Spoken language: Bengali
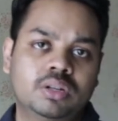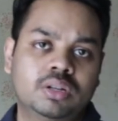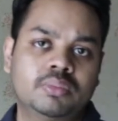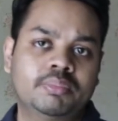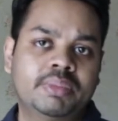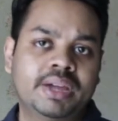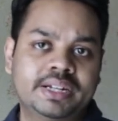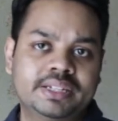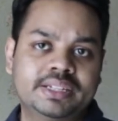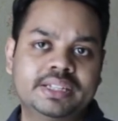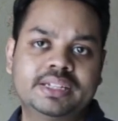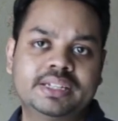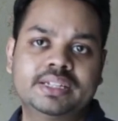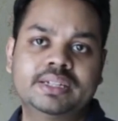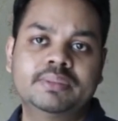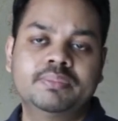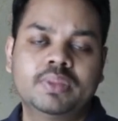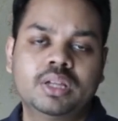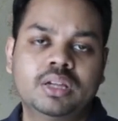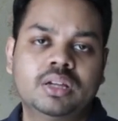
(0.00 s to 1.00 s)
ব্যাট দেখি
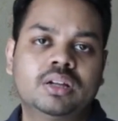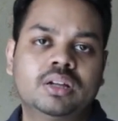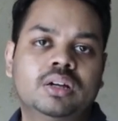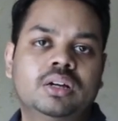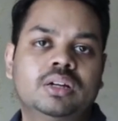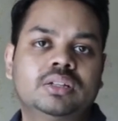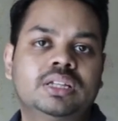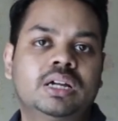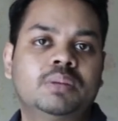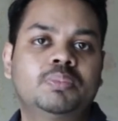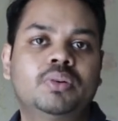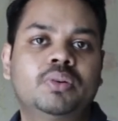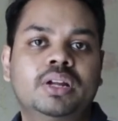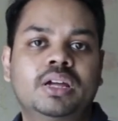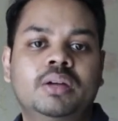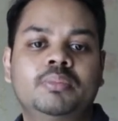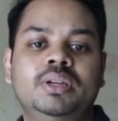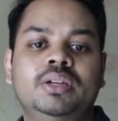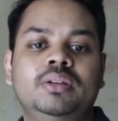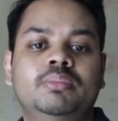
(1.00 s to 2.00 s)
তারপরে
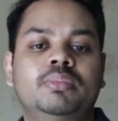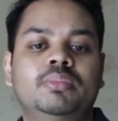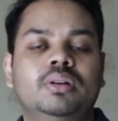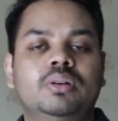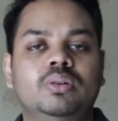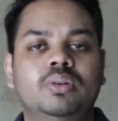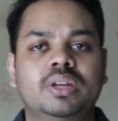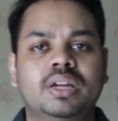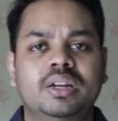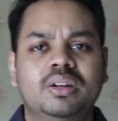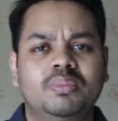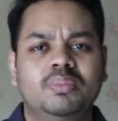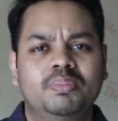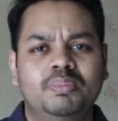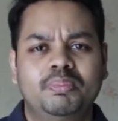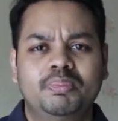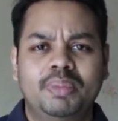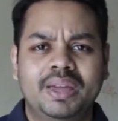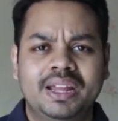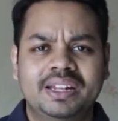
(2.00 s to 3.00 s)
আমি ওখানে
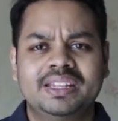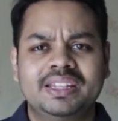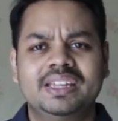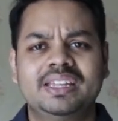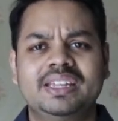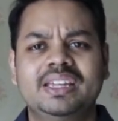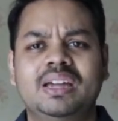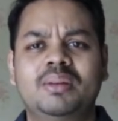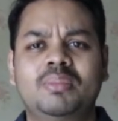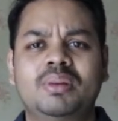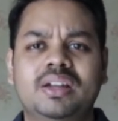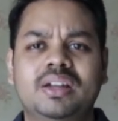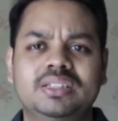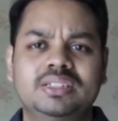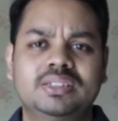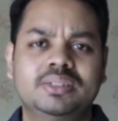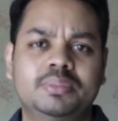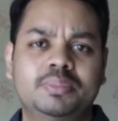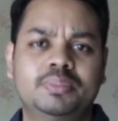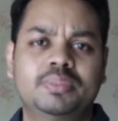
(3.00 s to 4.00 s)
প্যাট দেখি আমার
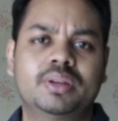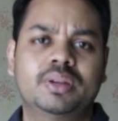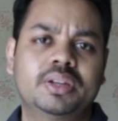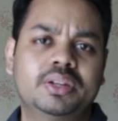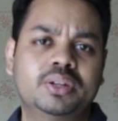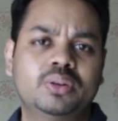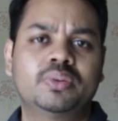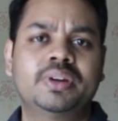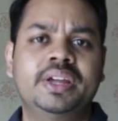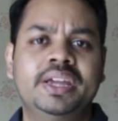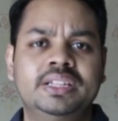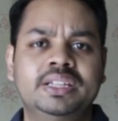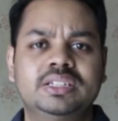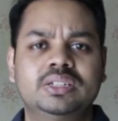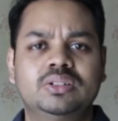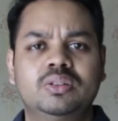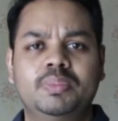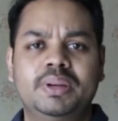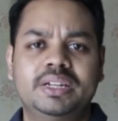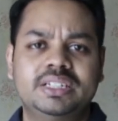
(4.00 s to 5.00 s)
কাছে একটু রেঞ্জ
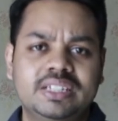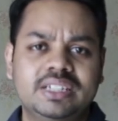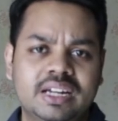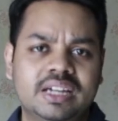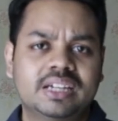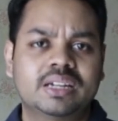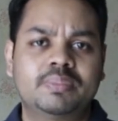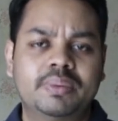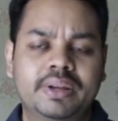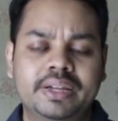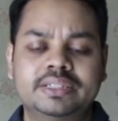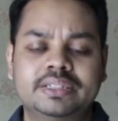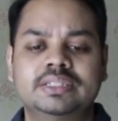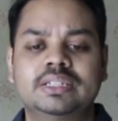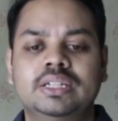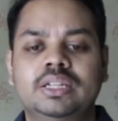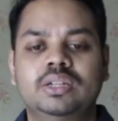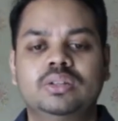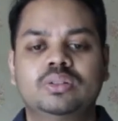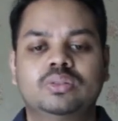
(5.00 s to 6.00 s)
একটু বেশি লাগে প্রাইস
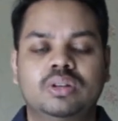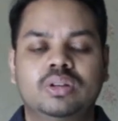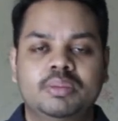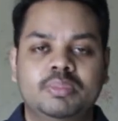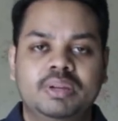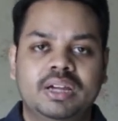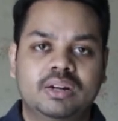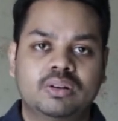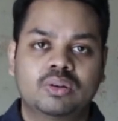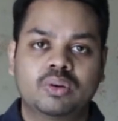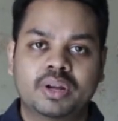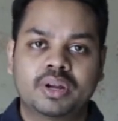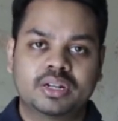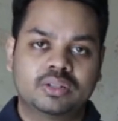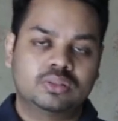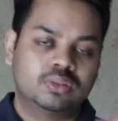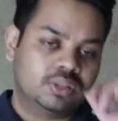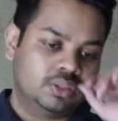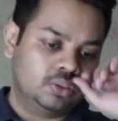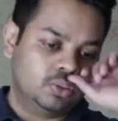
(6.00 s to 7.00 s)
তো আমি আরও কয়েকটা
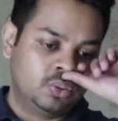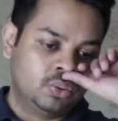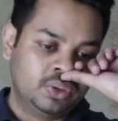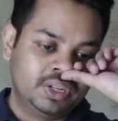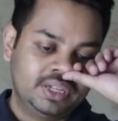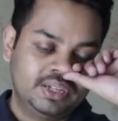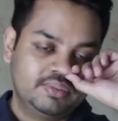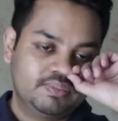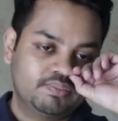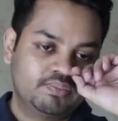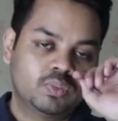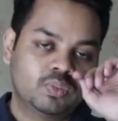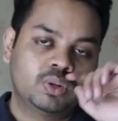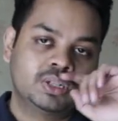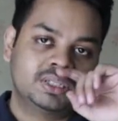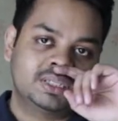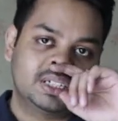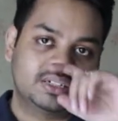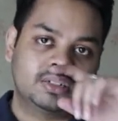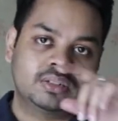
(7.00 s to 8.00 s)
দোকান ঘুরি
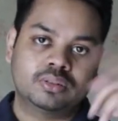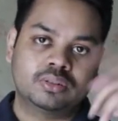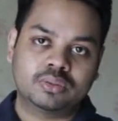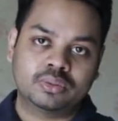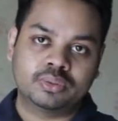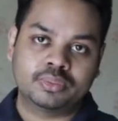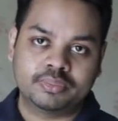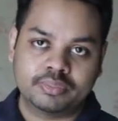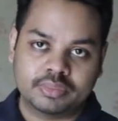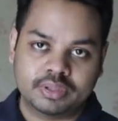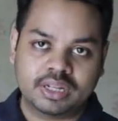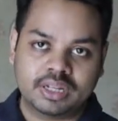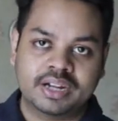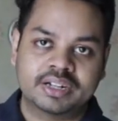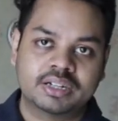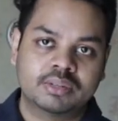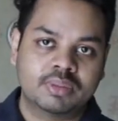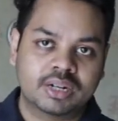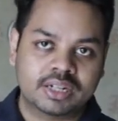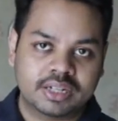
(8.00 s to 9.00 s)
গুলিস্তান ও
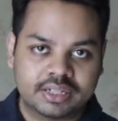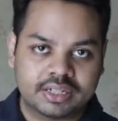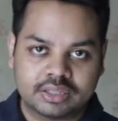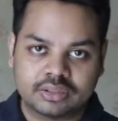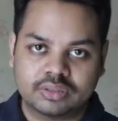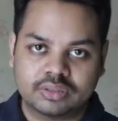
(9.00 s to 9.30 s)
কাঠের মার্কেটটা তো